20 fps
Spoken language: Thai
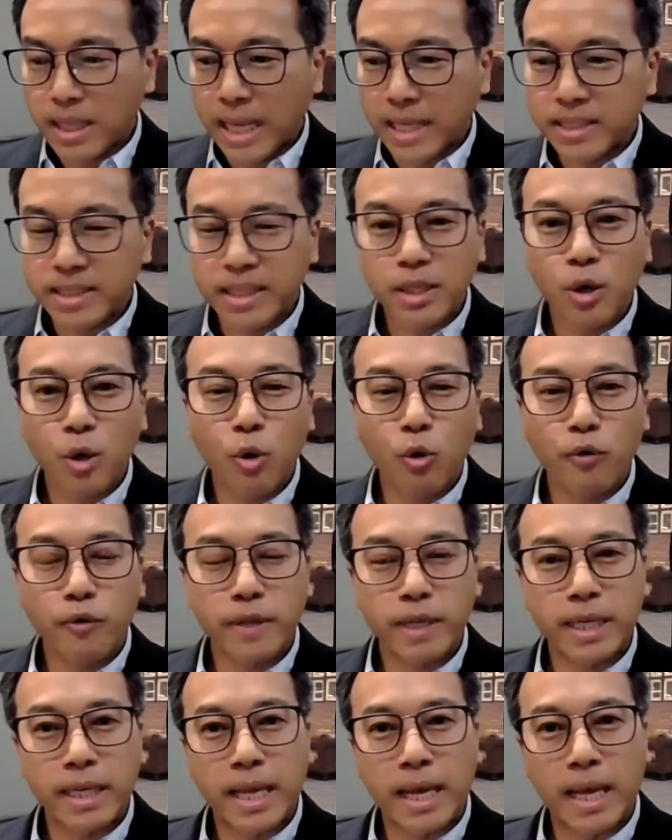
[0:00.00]
หลังจากโค
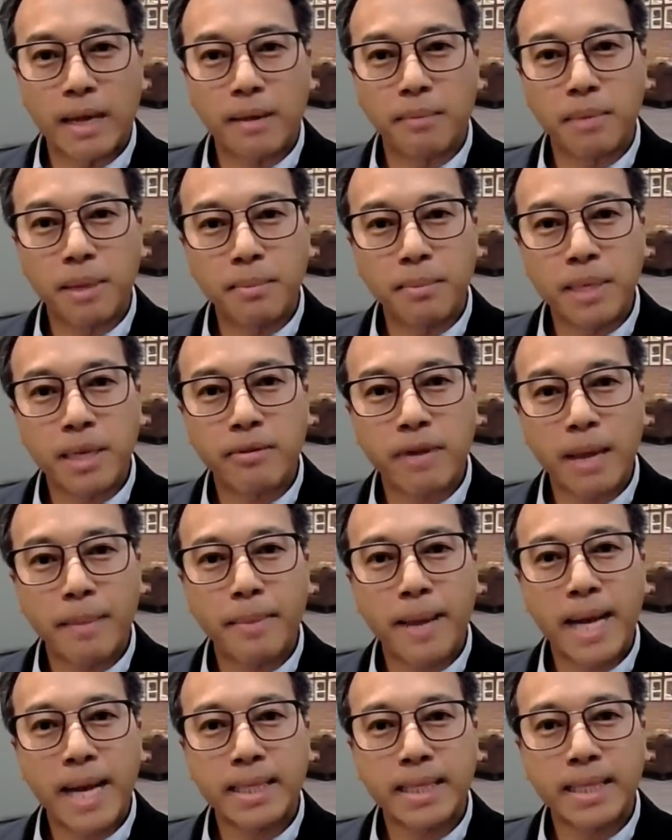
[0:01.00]
วิดเนี่ยมันมีอะไร
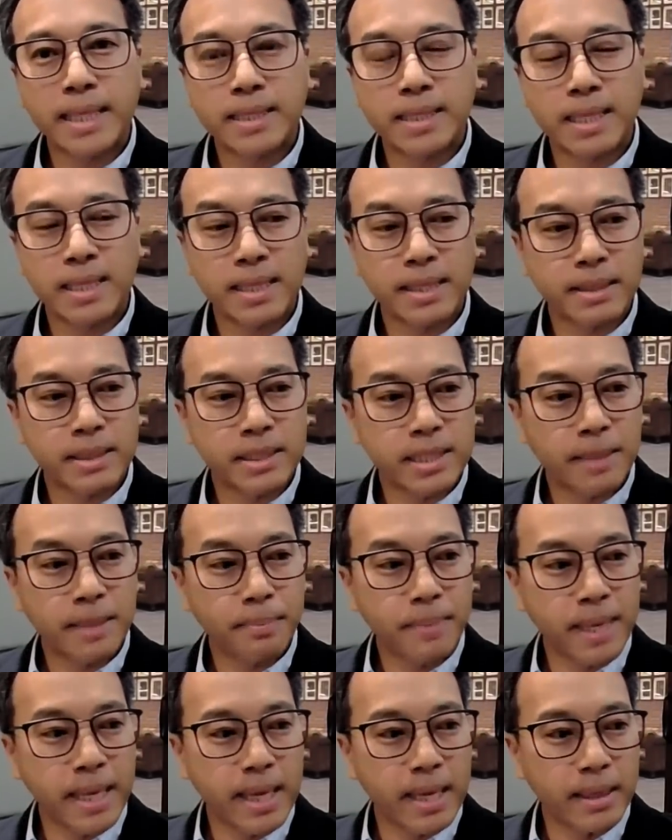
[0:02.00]
บ้างที่จะจะ
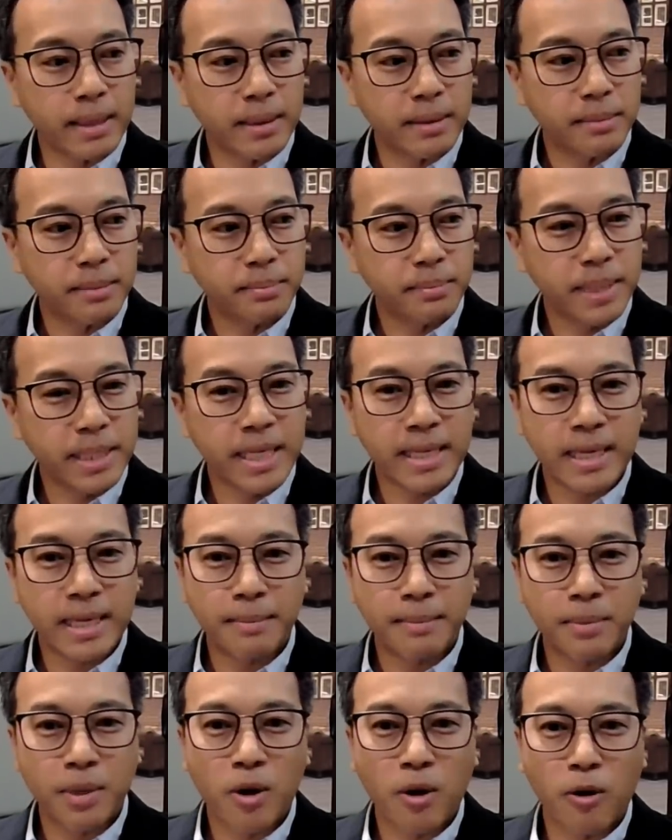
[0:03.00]
เปลี่ยนพฤติก
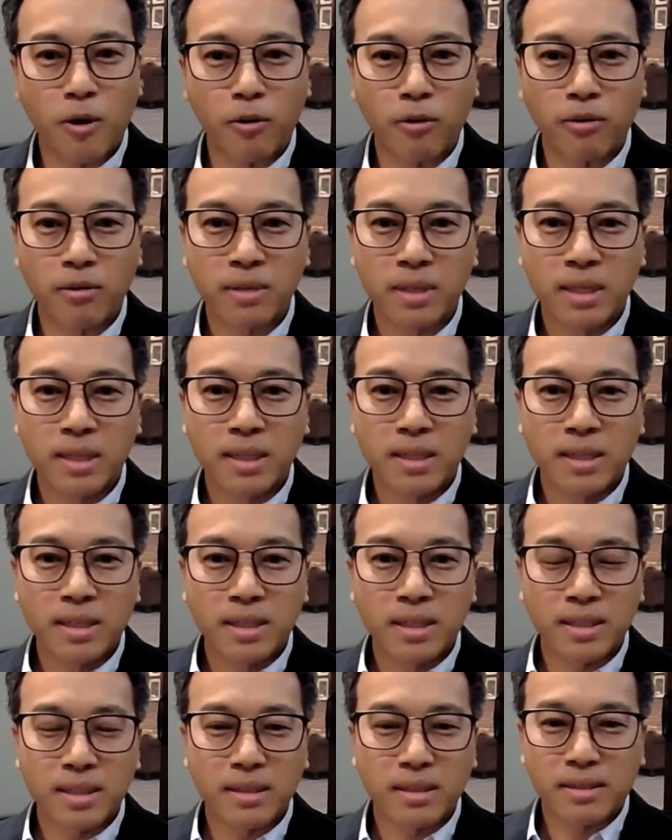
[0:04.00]
รรมของ
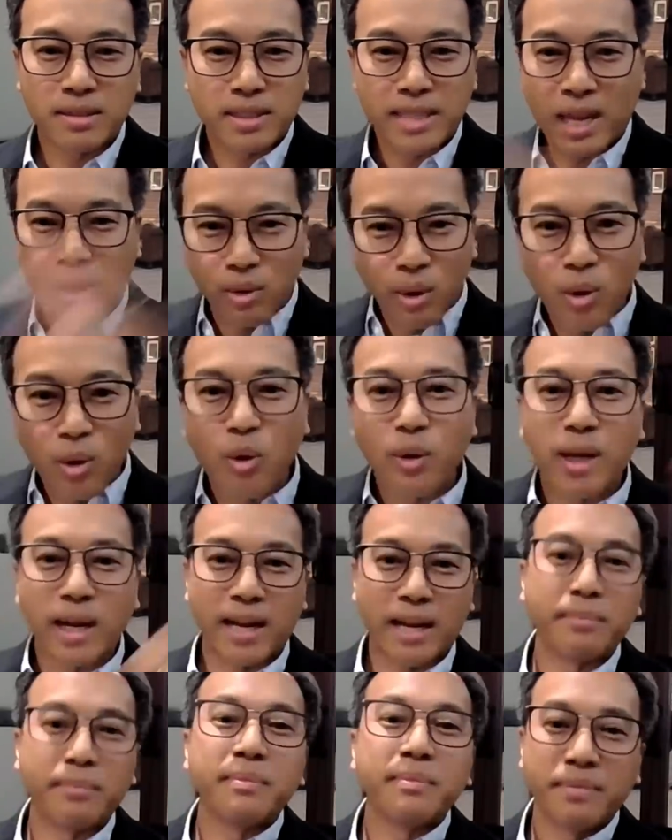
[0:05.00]
ชาวโลก
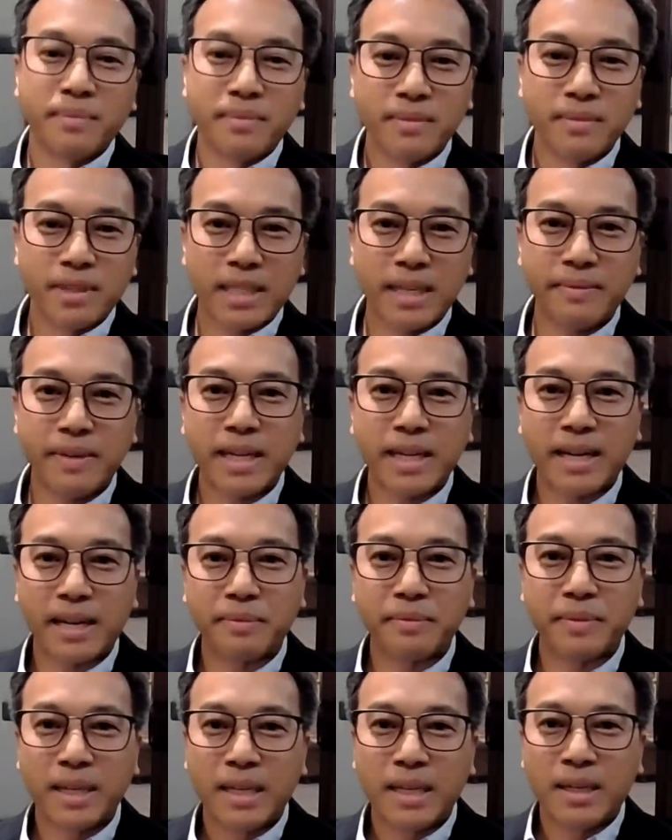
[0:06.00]
ครับใช่ไหมค
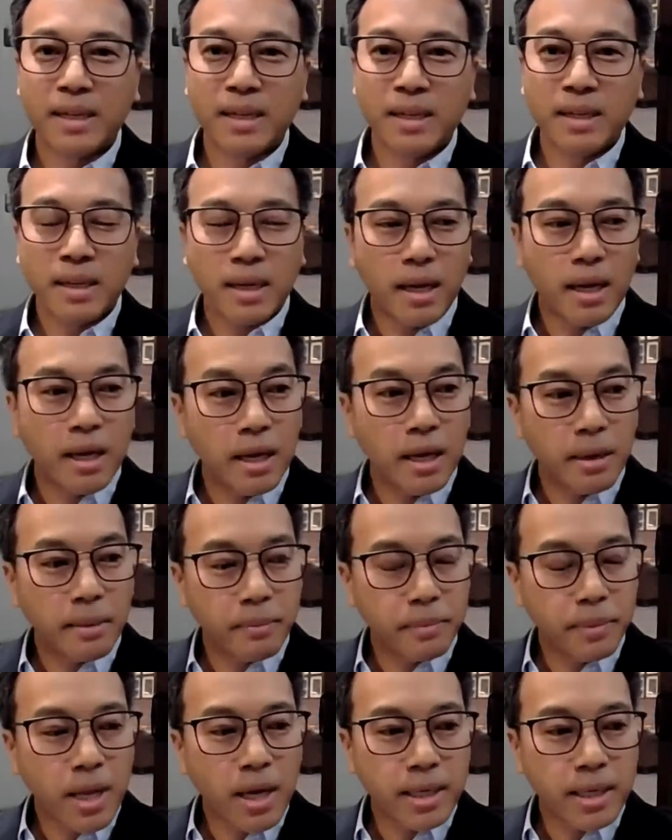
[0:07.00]
รับ mm-hmm.